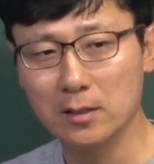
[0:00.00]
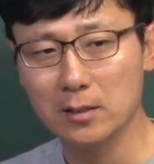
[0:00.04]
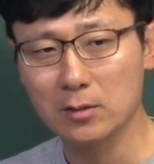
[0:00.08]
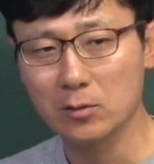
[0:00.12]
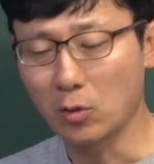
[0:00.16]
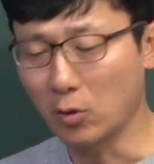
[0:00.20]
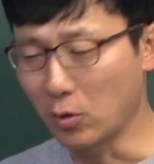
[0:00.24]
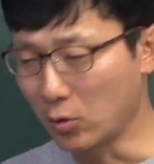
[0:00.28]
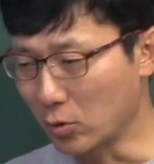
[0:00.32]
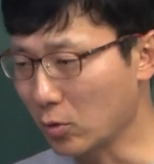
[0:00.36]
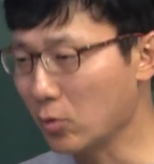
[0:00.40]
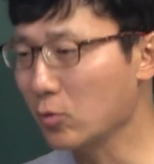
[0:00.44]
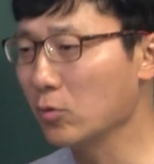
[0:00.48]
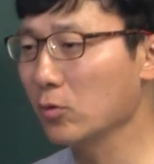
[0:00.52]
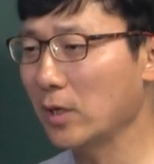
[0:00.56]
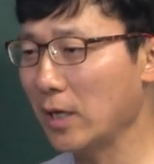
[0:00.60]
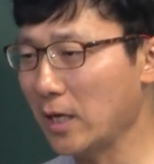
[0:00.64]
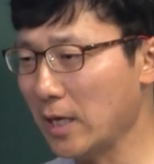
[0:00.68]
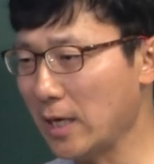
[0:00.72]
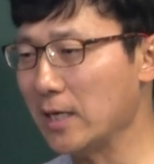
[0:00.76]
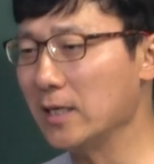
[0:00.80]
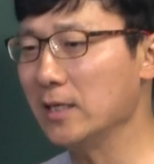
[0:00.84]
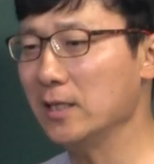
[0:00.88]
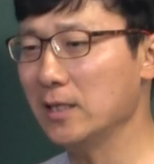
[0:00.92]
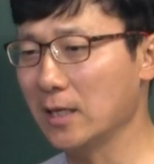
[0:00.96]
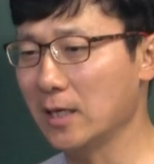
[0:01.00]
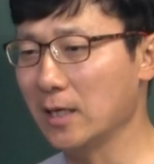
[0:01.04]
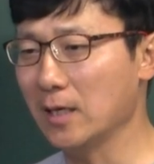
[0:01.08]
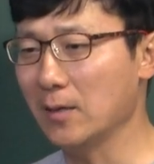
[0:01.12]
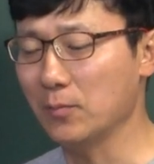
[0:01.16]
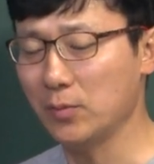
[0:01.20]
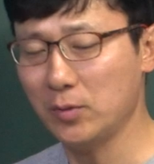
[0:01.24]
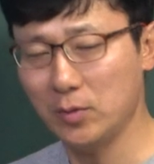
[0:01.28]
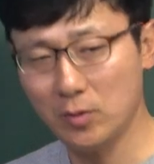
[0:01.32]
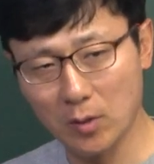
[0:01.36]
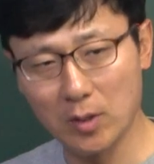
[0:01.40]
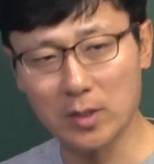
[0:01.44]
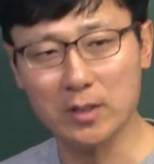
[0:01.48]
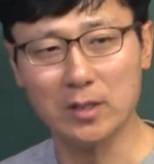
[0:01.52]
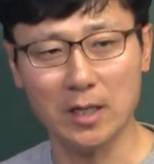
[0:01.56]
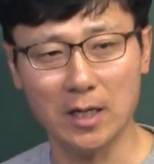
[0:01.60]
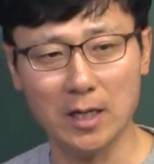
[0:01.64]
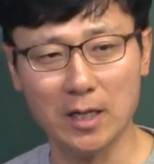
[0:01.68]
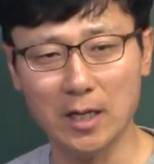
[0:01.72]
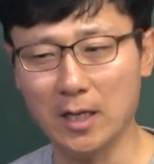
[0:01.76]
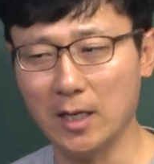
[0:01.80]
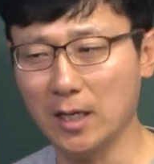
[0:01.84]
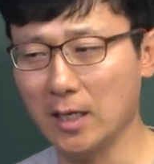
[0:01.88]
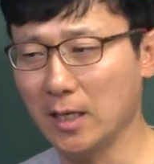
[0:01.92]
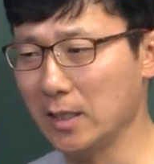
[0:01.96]
더러운 게 아니다.
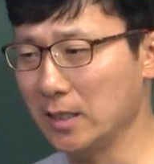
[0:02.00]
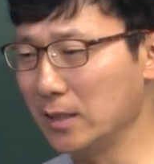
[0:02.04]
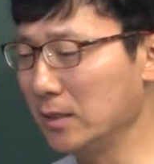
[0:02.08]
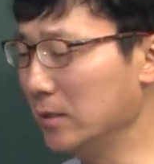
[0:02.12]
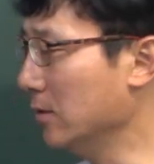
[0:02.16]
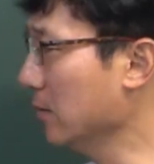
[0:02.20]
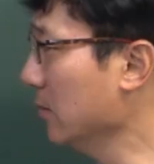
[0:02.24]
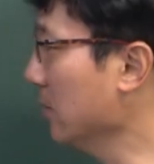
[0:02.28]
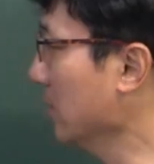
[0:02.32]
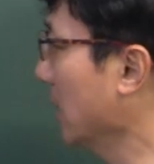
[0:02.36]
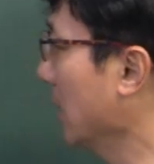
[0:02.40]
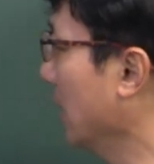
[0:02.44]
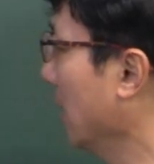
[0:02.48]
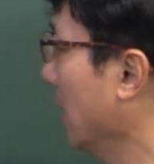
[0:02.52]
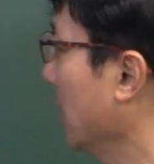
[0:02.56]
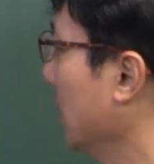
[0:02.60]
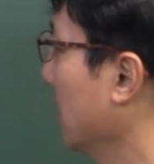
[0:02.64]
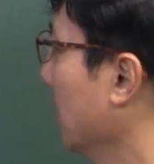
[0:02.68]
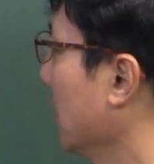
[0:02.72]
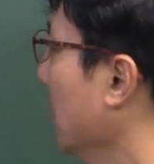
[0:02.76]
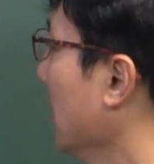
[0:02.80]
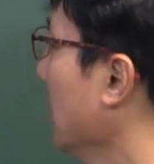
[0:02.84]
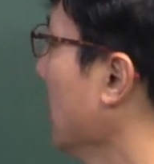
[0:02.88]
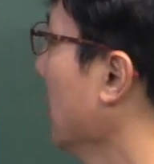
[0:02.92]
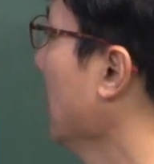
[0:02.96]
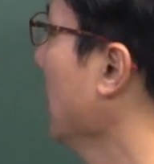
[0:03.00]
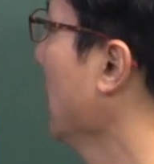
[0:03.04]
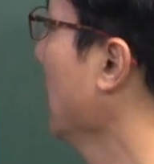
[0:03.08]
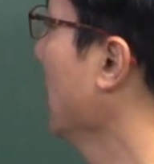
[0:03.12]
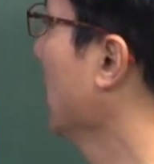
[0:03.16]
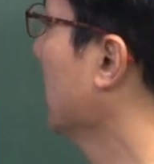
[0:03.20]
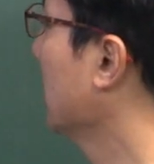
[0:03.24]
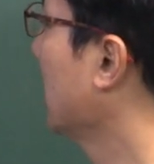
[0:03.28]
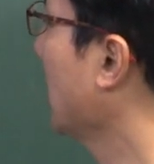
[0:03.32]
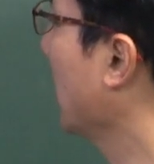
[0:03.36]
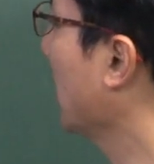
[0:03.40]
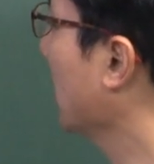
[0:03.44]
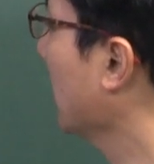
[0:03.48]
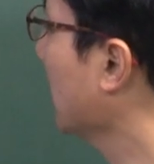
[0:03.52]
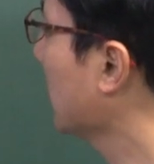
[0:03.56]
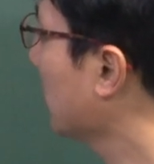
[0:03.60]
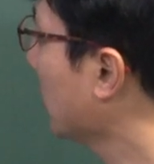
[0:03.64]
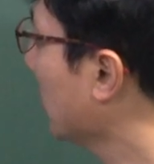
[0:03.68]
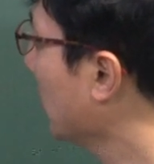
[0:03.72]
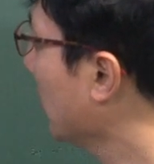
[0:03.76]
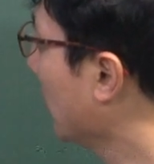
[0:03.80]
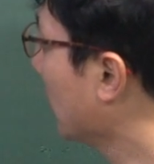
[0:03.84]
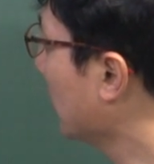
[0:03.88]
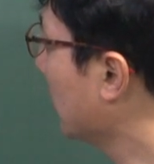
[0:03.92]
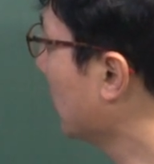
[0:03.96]
필요하다. 이건 거야. 자,
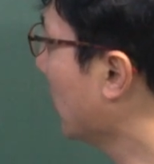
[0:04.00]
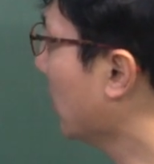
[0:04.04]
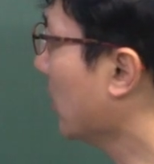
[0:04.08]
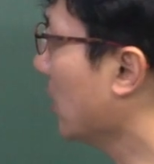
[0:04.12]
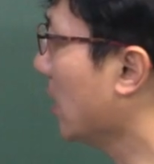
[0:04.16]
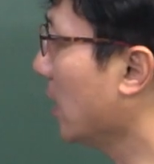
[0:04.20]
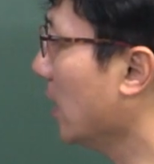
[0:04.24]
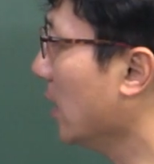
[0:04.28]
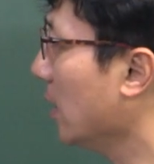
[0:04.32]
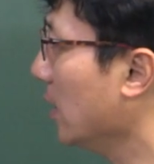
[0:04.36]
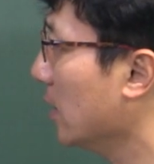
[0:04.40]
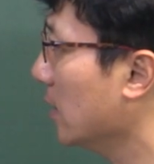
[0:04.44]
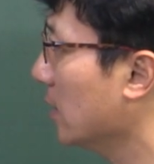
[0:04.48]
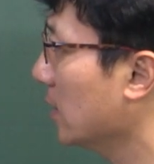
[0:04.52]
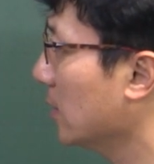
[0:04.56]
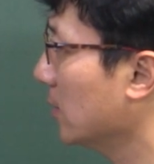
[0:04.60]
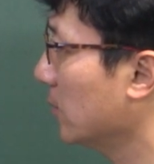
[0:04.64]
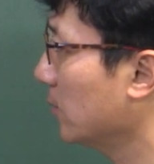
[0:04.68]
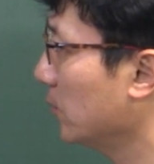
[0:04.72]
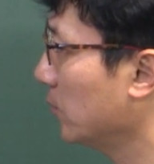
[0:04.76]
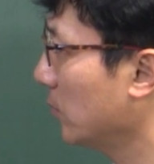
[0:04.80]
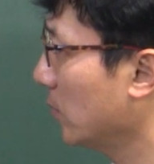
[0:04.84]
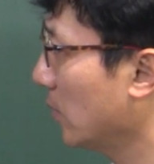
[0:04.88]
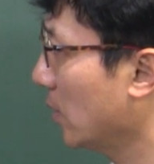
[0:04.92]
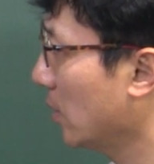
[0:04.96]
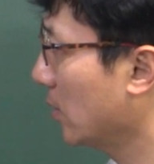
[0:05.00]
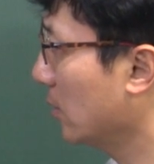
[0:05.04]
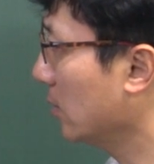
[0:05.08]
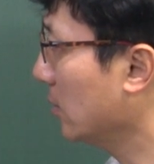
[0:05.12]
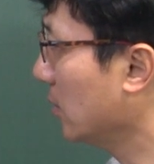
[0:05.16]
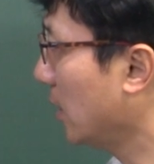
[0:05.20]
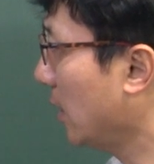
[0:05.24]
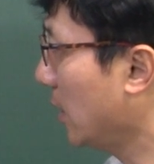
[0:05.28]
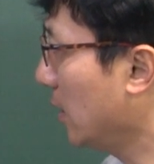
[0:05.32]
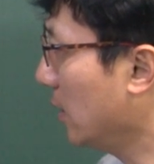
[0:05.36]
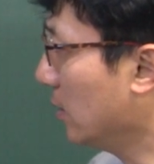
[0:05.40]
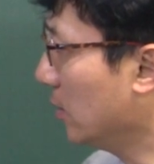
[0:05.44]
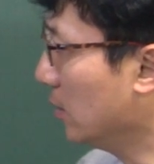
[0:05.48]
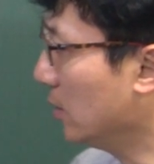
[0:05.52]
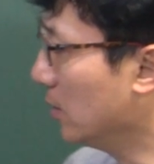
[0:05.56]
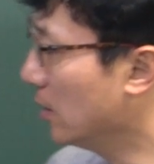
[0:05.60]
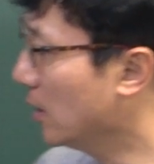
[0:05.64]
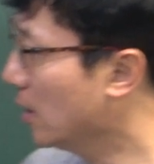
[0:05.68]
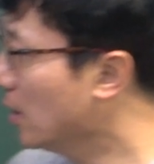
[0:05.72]
그래서 여성이, 근데 이거